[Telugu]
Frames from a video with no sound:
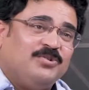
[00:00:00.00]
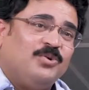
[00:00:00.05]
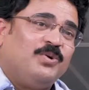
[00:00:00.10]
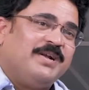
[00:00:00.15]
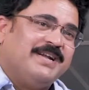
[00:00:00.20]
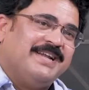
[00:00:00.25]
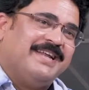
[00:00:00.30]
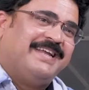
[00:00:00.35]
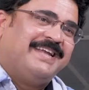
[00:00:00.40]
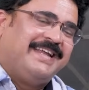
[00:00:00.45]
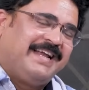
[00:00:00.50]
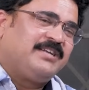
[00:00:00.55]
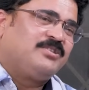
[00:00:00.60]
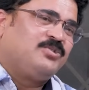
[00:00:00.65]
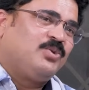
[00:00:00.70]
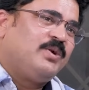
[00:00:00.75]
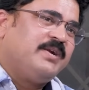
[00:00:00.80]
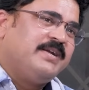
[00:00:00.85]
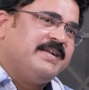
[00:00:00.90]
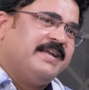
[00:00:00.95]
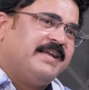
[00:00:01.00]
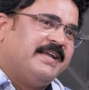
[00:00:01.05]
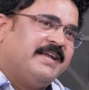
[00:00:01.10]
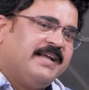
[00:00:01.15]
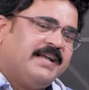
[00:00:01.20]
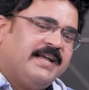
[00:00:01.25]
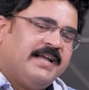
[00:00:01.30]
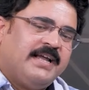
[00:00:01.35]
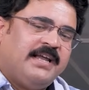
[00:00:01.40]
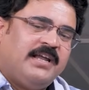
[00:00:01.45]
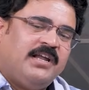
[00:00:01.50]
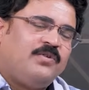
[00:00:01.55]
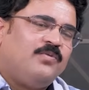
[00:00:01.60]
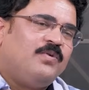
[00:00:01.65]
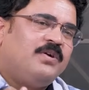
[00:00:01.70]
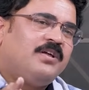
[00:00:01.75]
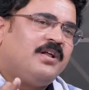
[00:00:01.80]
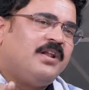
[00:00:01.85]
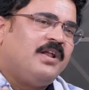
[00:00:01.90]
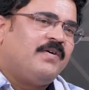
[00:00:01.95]
చూడండి ఇక చూడండి
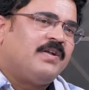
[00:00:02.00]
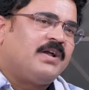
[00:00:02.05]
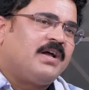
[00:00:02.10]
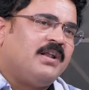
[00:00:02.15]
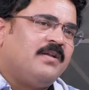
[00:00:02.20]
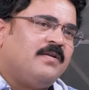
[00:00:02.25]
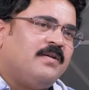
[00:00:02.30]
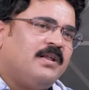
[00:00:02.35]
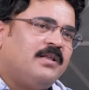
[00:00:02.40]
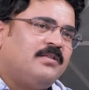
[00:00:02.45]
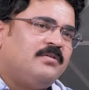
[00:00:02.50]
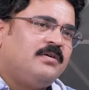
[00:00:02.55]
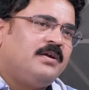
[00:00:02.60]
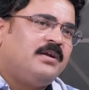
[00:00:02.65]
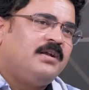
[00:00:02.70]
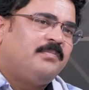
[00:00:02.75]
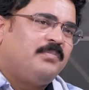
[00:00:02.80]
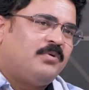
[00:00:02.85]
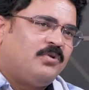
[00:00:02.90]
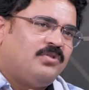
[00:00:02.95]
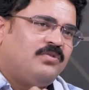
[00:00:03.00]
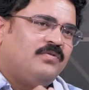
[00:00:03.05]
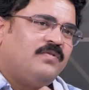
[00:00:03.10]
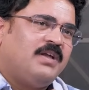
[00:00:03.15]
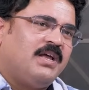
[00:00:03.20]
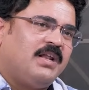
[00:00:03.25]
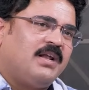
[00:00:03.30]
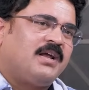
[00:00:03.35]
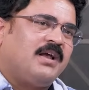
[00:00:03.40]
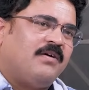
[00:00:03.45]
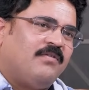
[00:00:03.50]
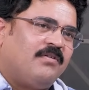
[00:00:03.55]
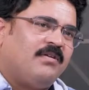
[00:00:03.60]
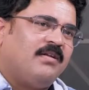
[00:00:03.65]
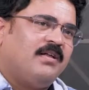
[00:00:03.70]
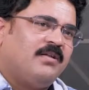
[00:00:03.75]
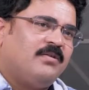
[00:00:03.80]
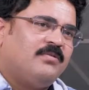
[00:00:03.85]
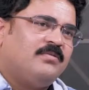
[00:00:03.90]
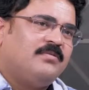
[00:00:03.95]
ఇటువంటి వాళ్ళు ఎవరికైనా లేదు అంటే పృథ్వీ వెనక ఎవరు
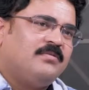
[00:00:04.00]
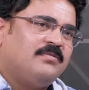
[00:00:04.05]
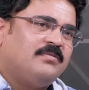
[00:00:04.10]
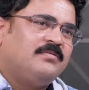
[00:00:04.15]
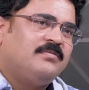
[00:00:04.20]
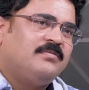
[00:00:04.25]
లేరు